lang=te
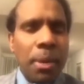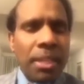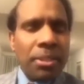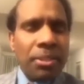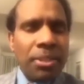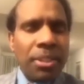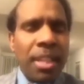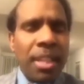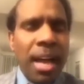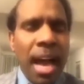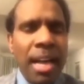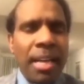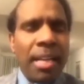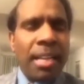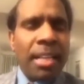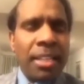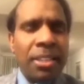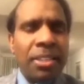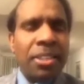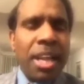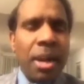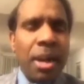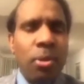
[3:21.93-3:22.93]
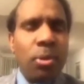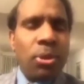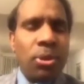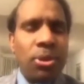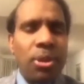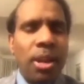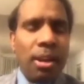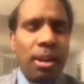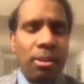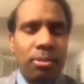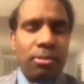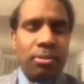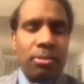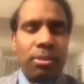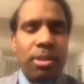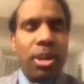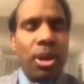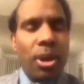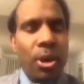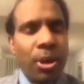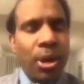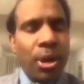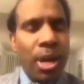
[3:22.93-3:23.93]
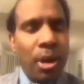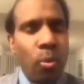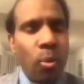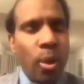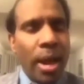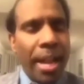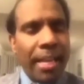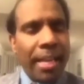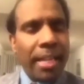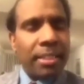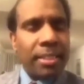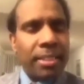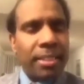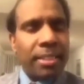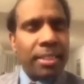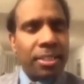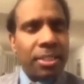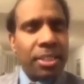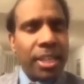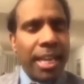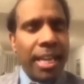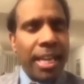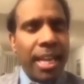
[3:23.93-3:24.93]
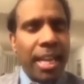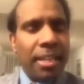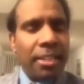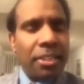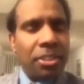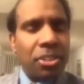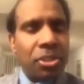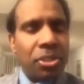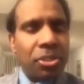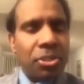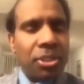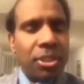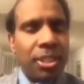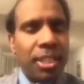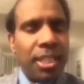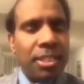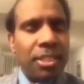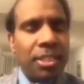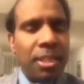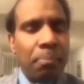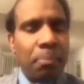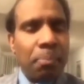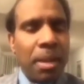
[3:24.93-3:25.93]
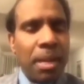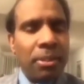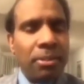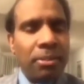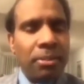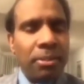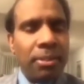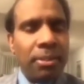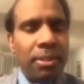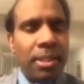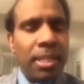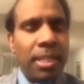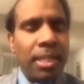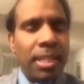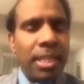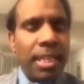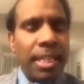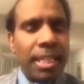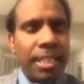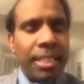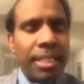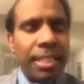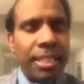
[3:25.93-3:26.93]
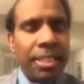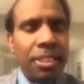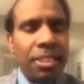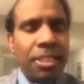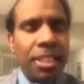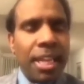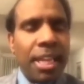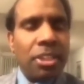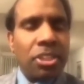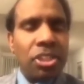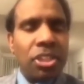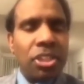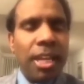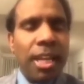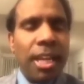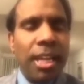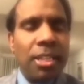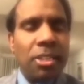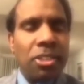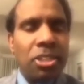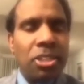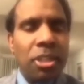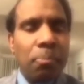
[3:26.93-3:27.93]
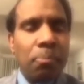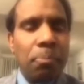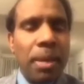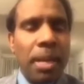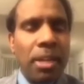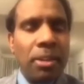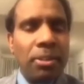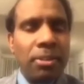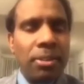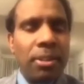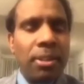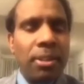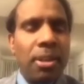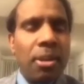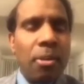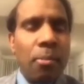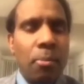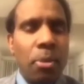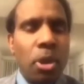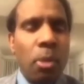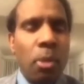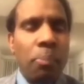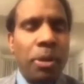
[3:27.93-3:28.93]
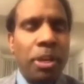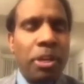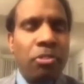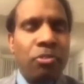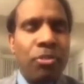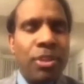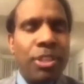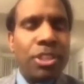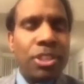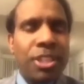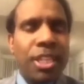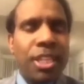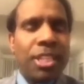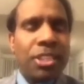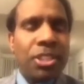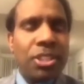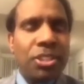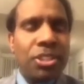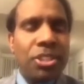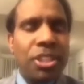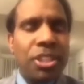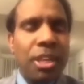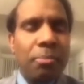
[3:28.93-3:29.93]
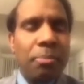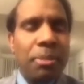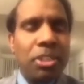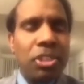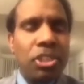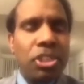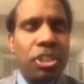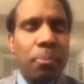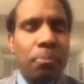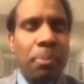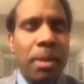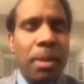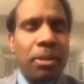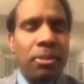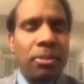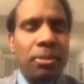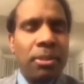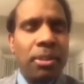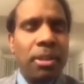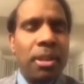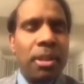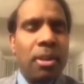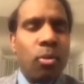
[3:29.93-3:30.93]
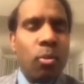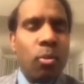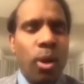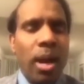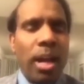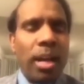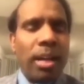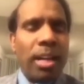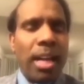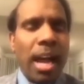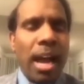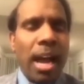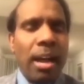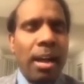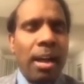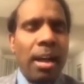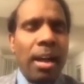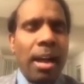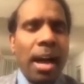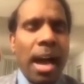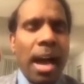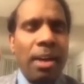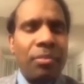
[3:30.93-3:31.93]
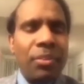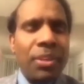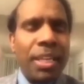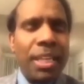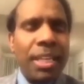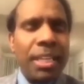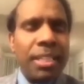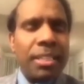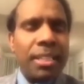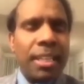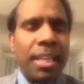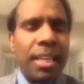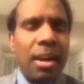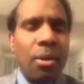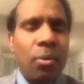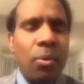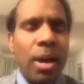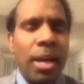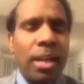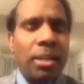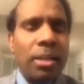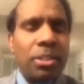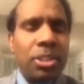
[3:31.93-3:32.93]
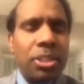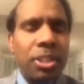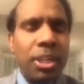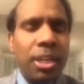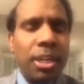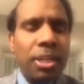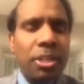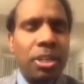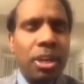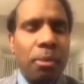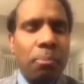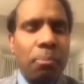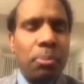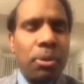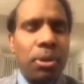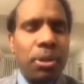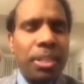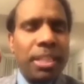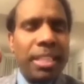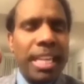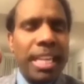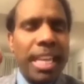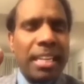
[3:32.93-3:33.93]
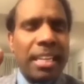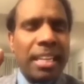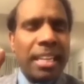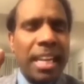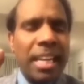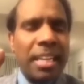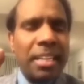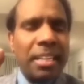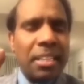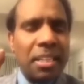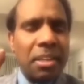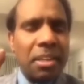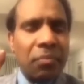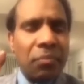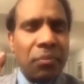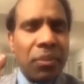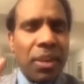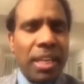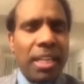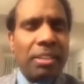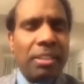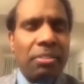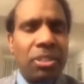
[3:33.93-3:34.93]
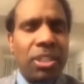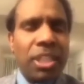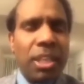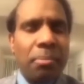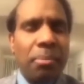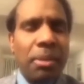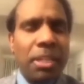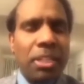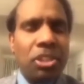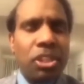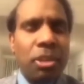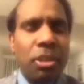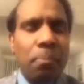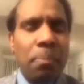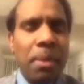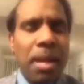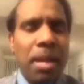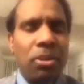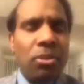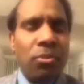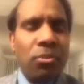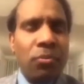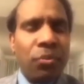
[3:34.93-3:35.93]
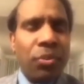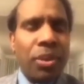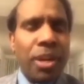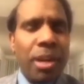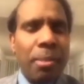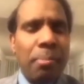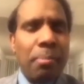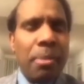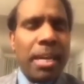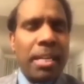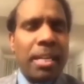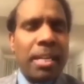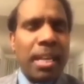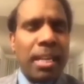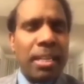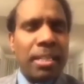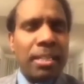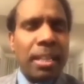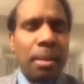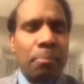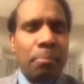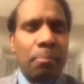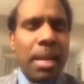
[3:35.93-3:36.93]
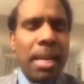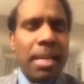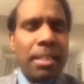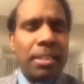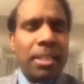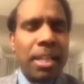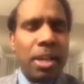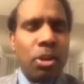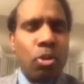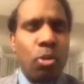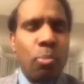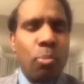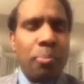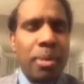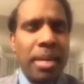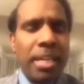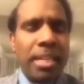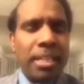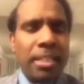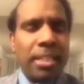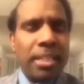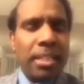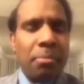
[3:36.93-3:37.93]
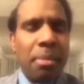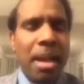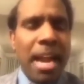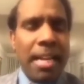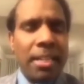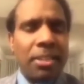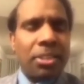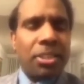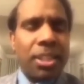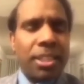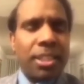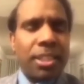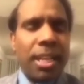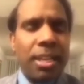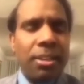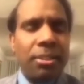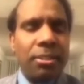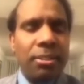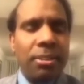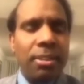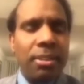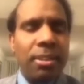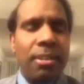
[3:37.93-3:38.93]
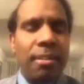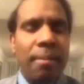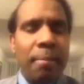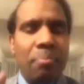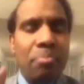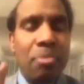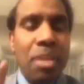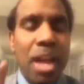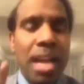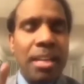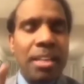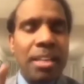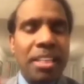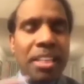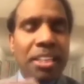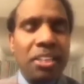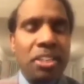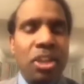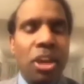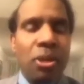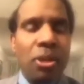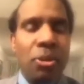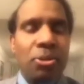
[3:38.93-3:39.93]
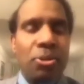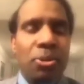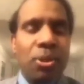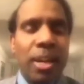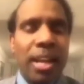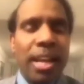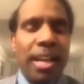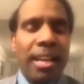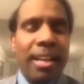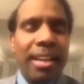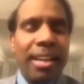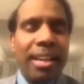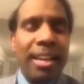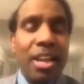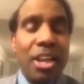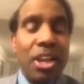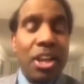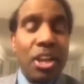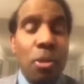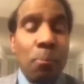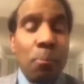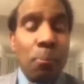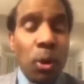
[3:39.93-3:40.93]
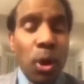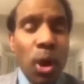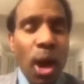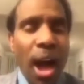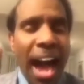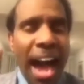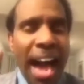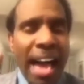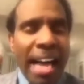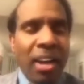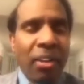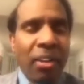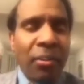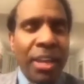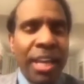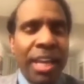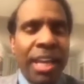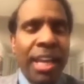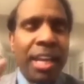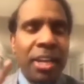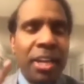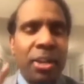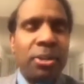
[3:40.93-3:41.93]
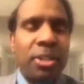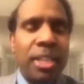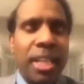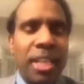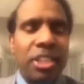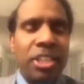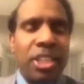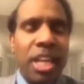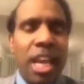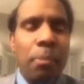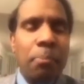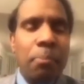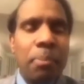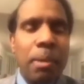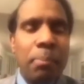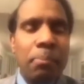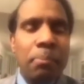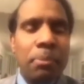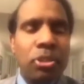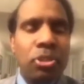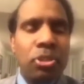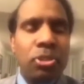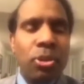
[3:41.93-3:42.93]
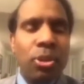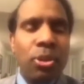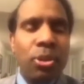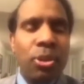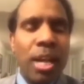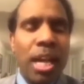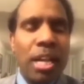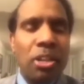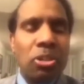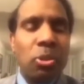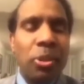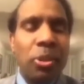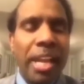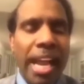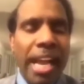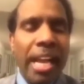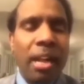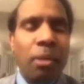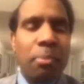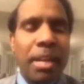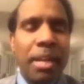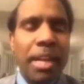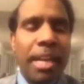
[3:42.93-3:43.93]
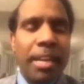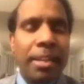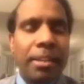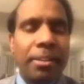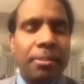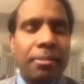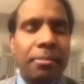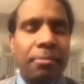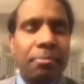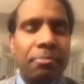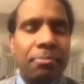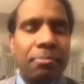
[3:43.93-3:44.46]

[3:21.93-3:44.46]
ప్రతిదానికి దేవుడు నాకు కరోనా వైరస్ ఇది చైనా నుంచి వచ్చిందని చెప్పాను ఇది ఇంటెన్షనల్ అని చెప్పాను ప్రాపర్ ఇన్వెస్టిగేషన్ చేయమని చెప్పాను వాళ్ళకి అవినీతిగా వాళ్ళు ఇచ్చిన డబ్బుని డెట్ అన్నిటిని ఫర్గివ్ చేయమని చెప్పాను ఫ్రీ మెడికల్ సప్లైస్ ఎక్విప్మెంట్ డిమాండ్ చేశాను అన్నీ జరుగుతున్నాయి ఇప్పుడు అరవై రెండు దేశాలు ప్రపంచంలో నాతో ఏకమయ్యాయి